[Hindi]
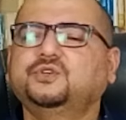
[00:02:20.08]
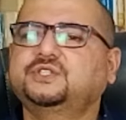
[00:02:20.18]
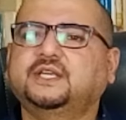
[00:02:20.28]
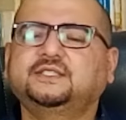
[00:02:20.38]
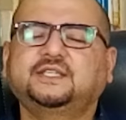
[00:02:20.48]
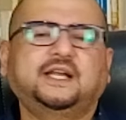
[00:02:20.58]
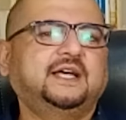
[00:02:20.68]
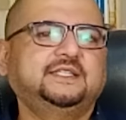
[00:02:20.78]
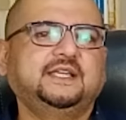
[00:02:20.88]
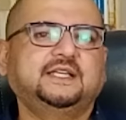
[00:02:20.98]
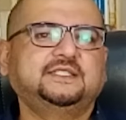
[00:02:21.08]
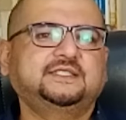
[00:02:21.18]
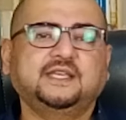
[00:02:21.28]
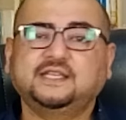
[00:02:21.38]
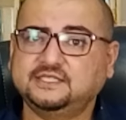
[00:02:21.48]
वो चंद चढ़ा दिया
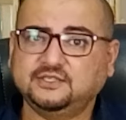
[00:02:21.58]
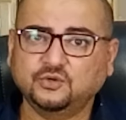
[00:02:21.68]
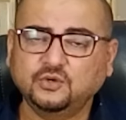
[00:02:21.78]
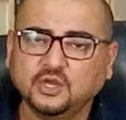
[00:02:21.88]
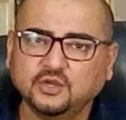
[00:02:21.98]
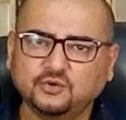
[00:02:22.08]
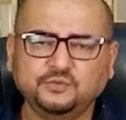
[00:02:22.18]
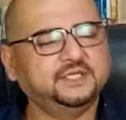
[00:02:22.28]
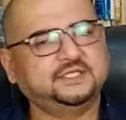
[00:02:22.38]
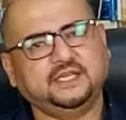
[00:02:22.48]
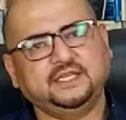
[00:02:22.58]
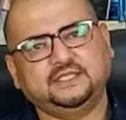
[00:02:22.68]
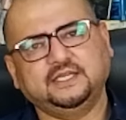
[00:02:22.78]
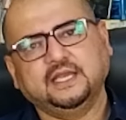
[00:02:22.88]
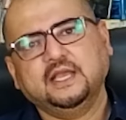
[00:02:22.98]
जिसकी किसी को उम्मीद नहीं
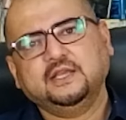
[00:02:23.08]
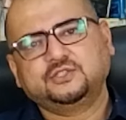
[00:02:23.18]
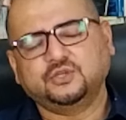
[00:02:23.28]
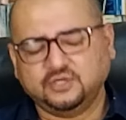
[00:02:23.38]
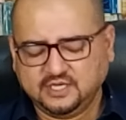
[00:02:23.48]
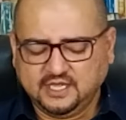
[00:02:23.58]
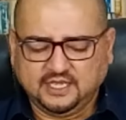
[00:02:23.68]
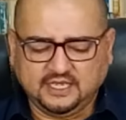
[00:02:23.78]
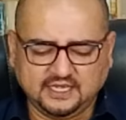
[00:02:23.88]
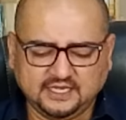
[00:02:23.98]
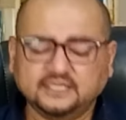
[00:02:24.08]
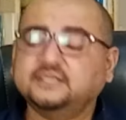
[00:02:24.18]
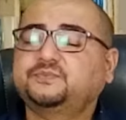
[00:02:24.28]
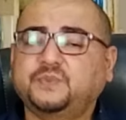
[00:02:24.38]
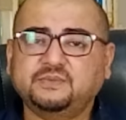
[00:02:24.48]
थी सो
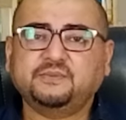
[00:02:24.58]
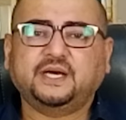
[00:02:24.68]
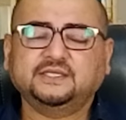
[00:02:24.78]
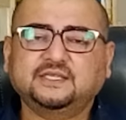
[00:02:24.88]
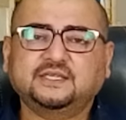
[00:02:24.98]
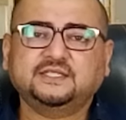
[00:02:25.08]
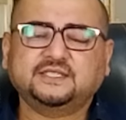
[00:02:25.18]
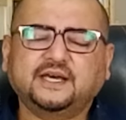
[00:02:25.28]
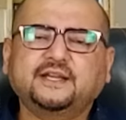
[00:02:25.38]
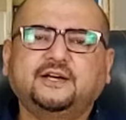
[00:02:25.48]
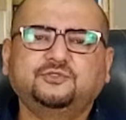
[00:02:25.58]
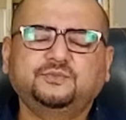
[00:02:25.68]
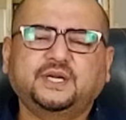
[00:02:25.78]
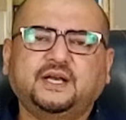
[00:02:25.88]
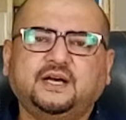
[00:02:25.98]
इस पर मैं बात करने जा रहा हूँ
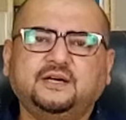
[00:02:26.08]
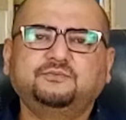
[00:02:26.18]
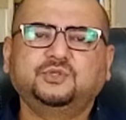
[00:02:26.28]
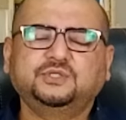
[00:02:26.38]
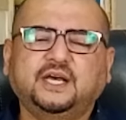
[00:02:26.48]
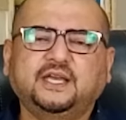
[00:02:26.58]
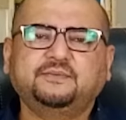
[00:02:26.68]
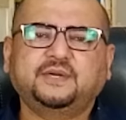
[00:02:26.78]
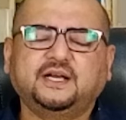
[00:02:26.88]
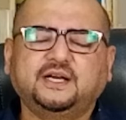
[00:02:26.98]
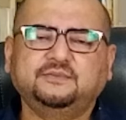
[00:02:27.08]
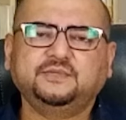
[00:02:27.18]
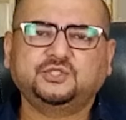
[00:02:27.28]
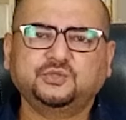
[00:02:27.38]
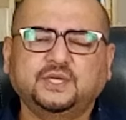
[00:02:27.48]
बड़ा अहम मुद्दा है बड़ा अहम
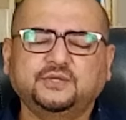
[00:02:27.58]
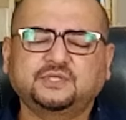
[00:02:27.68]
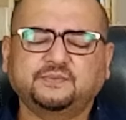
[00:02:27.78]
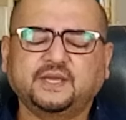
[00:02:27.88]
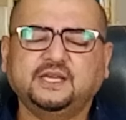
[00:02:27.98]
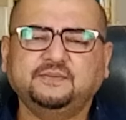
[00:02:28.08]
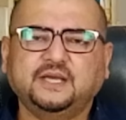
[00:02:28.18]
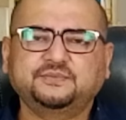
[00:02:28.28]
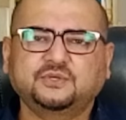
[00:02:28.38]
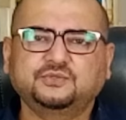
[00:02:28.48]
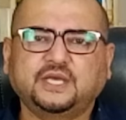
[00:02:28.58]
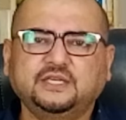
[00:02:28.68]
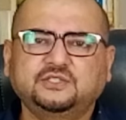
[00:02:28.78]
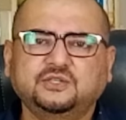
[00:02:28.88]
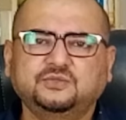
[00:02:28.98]
इशू है उससे पहले मैं आपसे
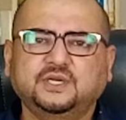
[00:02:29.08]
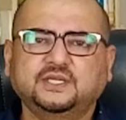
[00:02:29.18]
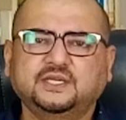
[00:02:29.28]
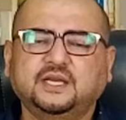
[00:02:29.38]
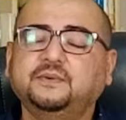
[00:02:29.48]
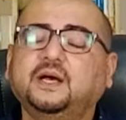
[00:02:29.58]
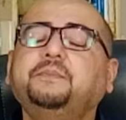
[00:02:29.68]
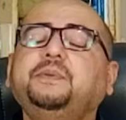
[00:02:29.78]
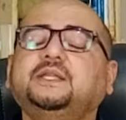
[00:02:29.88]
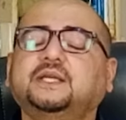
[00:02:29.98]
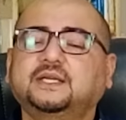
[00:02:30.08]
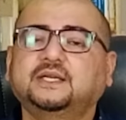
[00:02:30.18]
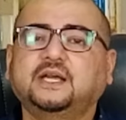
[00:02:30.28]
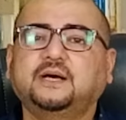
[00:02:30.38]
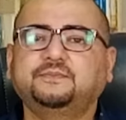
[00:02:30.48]
गुजारिश करूँगा अभी तक
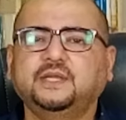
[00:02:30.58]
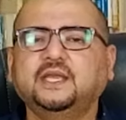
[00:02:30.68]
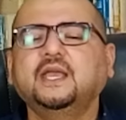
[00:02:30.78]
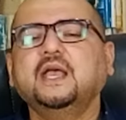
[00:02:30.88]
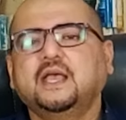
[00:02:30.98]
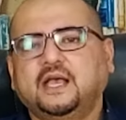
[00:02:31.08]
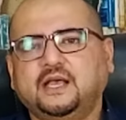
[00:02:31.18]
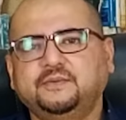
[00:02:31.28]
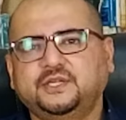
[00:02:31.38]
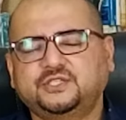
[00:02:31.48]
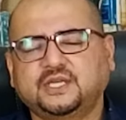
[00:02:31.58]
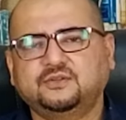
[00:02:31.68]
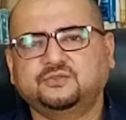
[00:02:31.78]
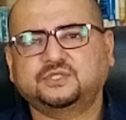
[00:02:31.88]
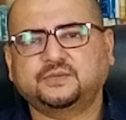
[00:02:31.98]
अगर आपने मेरे
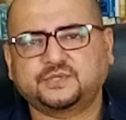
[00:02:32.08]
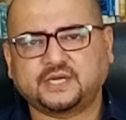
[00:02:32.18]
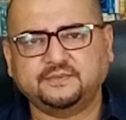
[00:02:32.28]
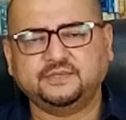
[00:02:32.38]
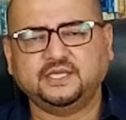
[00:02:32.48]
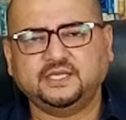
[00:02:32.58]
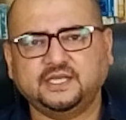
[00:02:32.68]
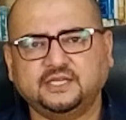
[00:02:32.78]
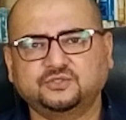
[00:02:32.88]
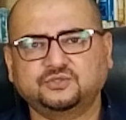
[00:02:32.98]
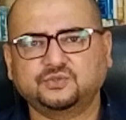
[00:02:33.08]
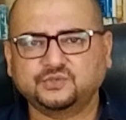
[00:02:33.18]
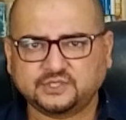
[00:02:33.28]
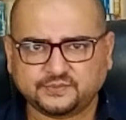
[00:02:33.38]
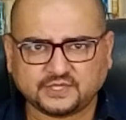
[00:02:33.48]
चैनल को सब्सक्राइब नहीं किया तो
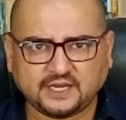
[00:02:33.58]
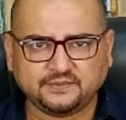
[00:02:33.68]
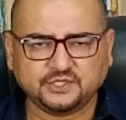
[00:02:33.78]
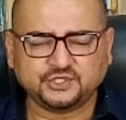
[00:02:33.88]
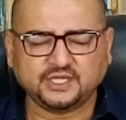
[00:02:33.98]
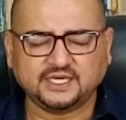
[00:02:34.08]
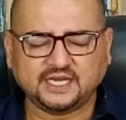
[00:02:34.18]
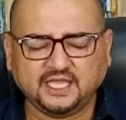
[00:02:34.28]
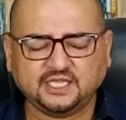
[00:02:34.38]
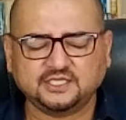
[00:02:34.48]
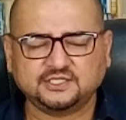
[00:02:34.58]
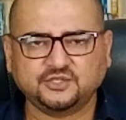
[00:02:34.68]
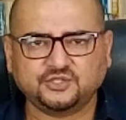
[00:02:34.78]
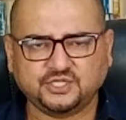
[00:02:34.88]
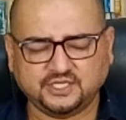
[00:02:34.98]
ज़रूर सब्सक्राइब कीजिए लाइक कीजिए
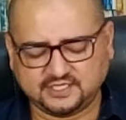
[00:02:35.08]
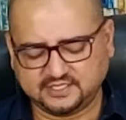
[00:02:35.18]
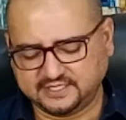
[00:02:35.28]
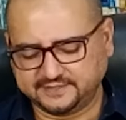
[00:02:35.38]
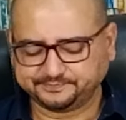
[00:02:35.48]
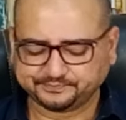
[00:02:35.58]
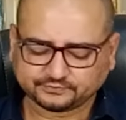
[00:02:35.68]
और शेयर कीजिए